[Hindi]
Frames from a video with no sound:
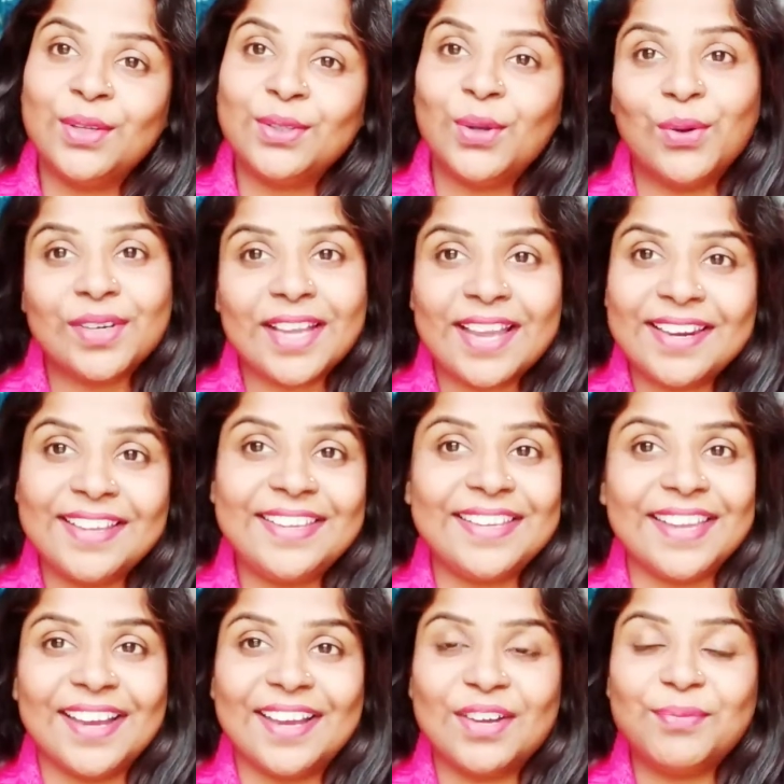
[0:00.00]
तो और कहना ही
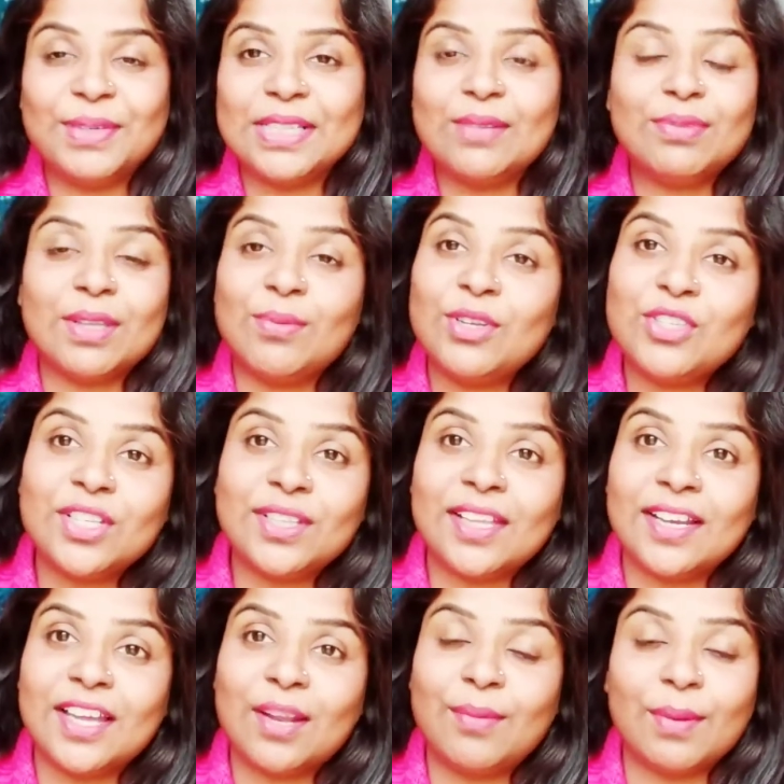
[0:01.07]
क्या मतलब सभी चीजें
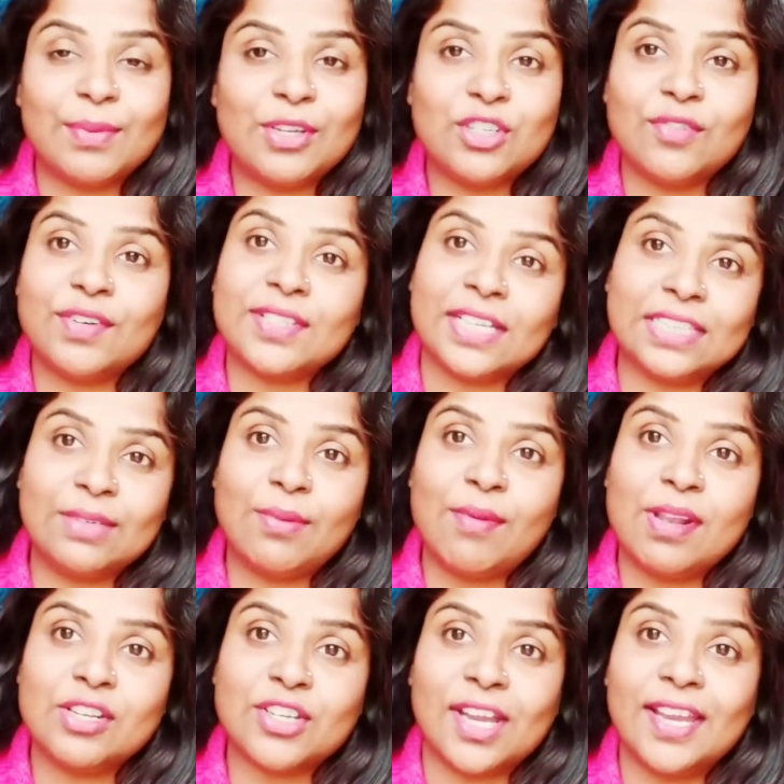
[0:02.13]
अगर हमें अपने जीवन साथी में
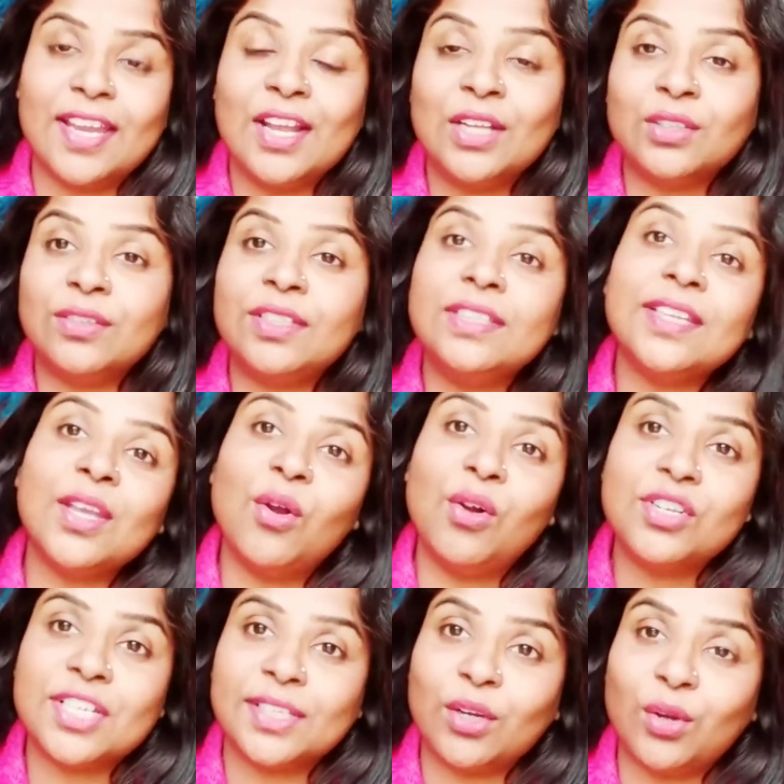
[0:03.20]
मिल जाए तो जिंदगी
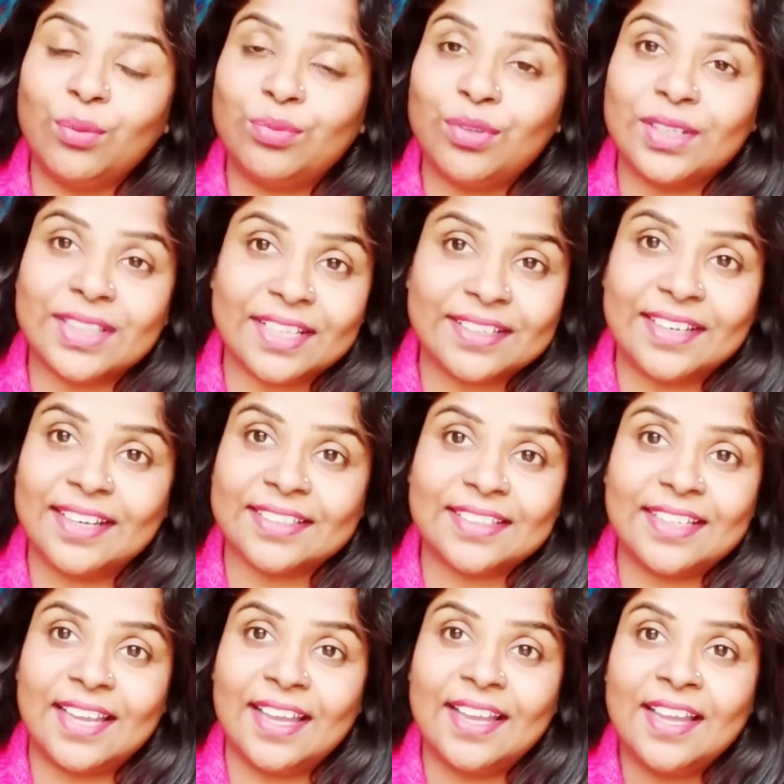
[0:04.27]
और ज्यादा खूबसूरत लगने
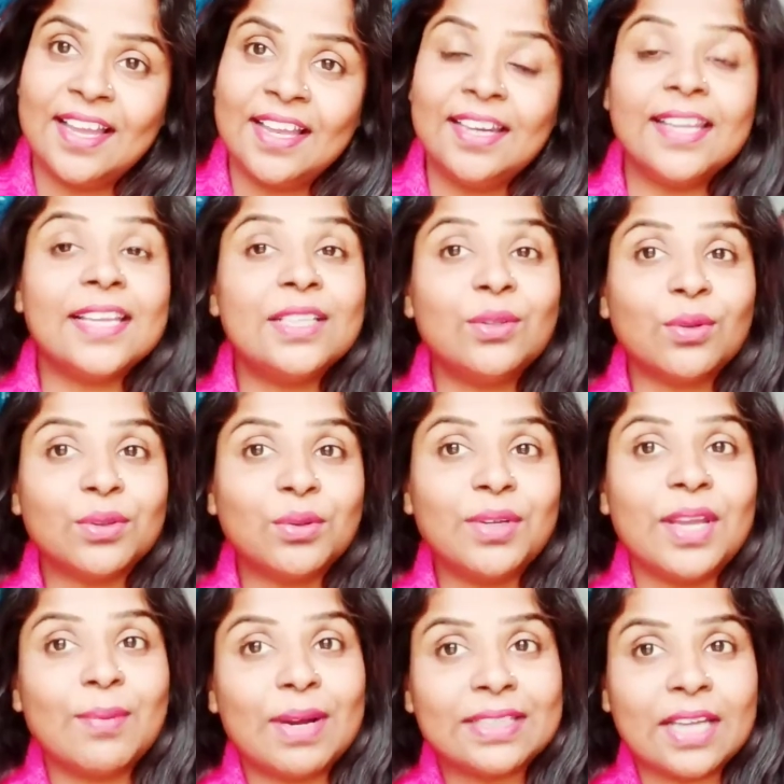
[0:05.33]
लगती है लेकिन दोस्तों
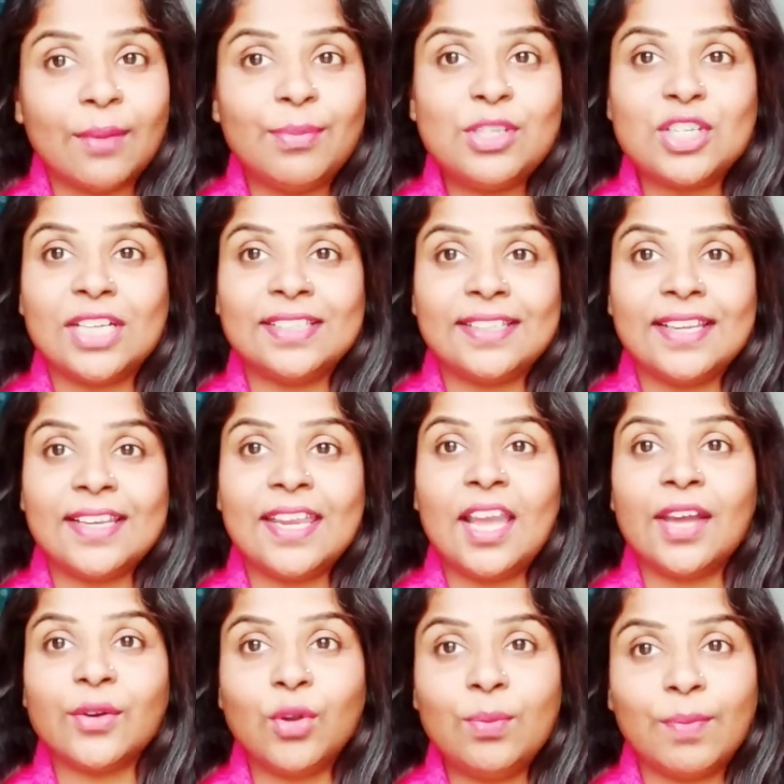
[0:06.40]
ये बात आप भी जानते हैं कि
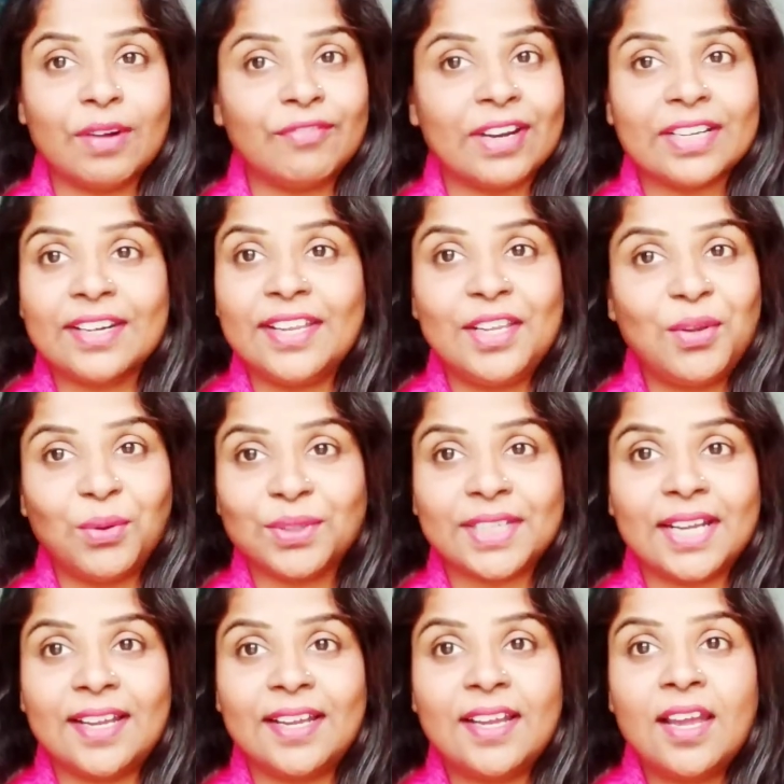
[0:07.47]
हर कोई परफेक्ट नहीं
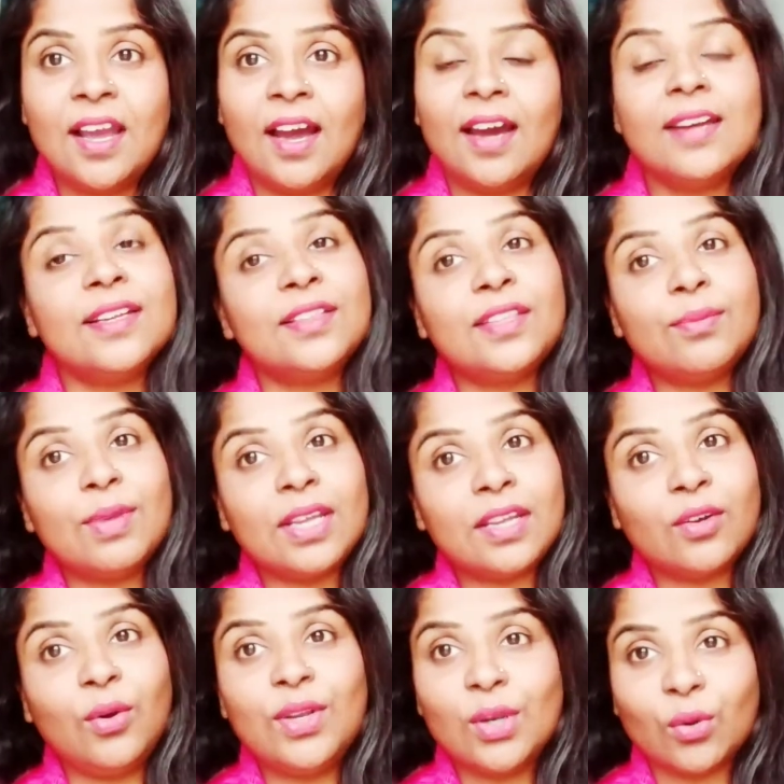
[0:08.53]
होता है हर किसी में
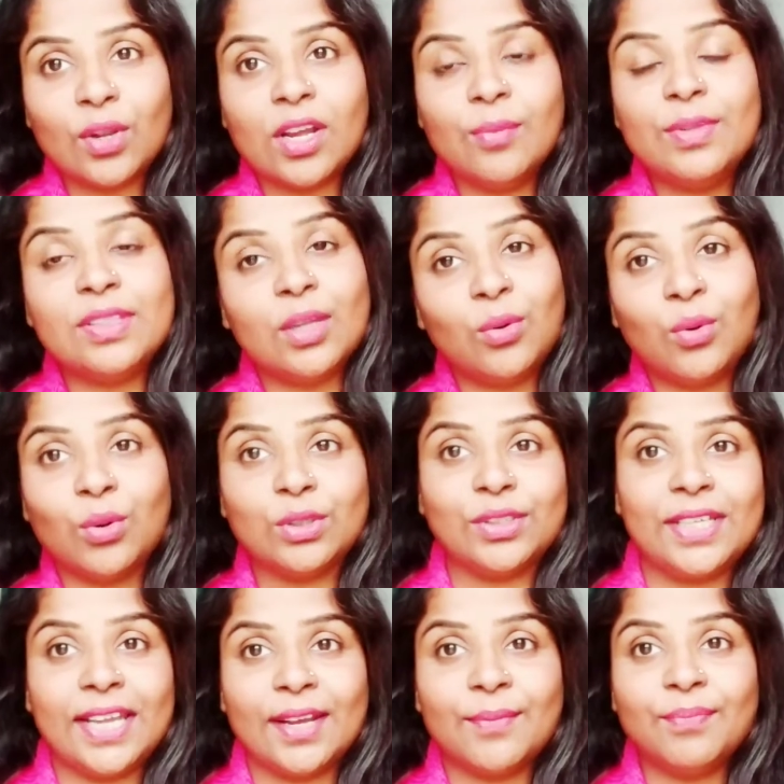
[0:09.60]
कोई ना कोई कमी जरूर
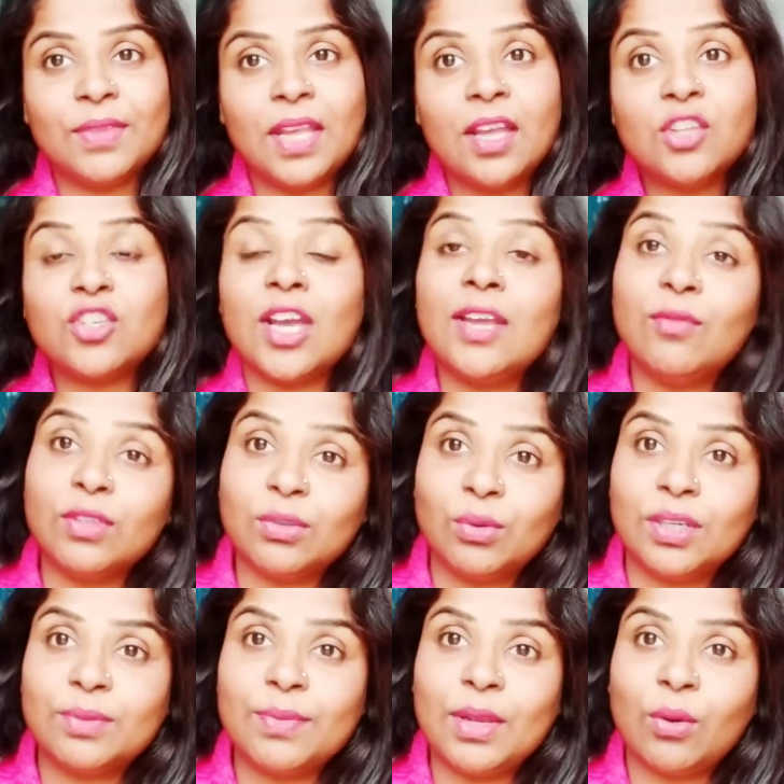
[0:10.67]
होती है चाहे वो
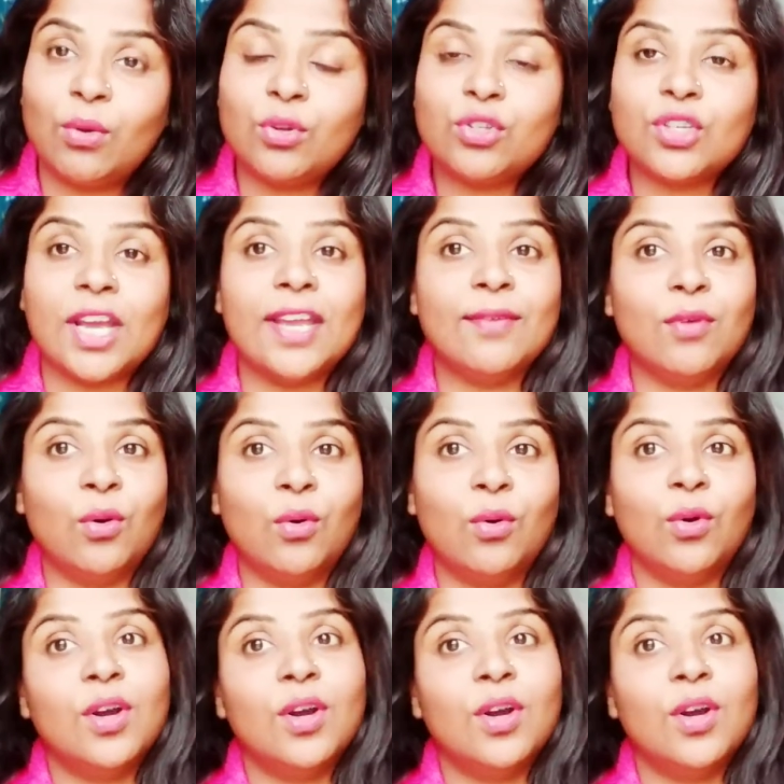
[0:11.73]
सूरत में हो चाहे वो